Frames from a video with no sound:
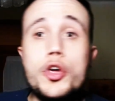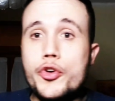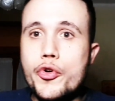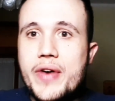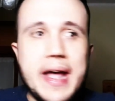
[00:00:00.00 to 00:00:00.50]

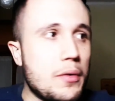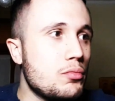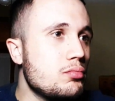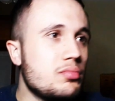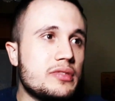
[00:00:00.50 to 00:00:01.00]
Non è
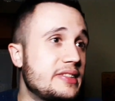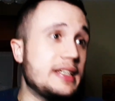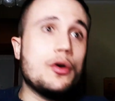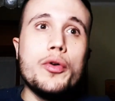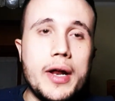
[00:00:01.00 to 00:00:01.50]
un
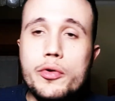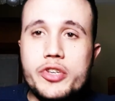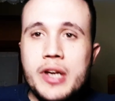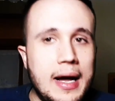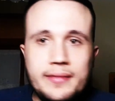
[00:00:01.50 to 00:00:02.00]
segone
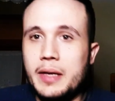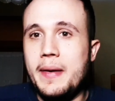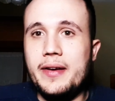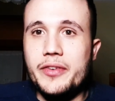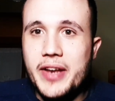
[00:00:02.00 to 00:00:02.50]
allucinante,
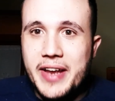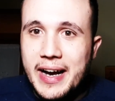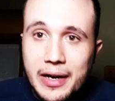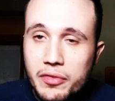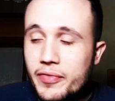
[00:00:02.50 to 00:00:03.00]
ma non è
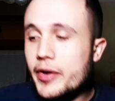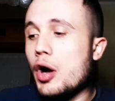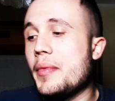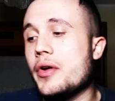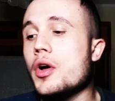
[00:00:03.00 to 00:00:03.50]
neanche un
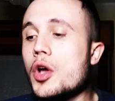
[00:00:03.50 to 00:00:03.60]
fenomeno.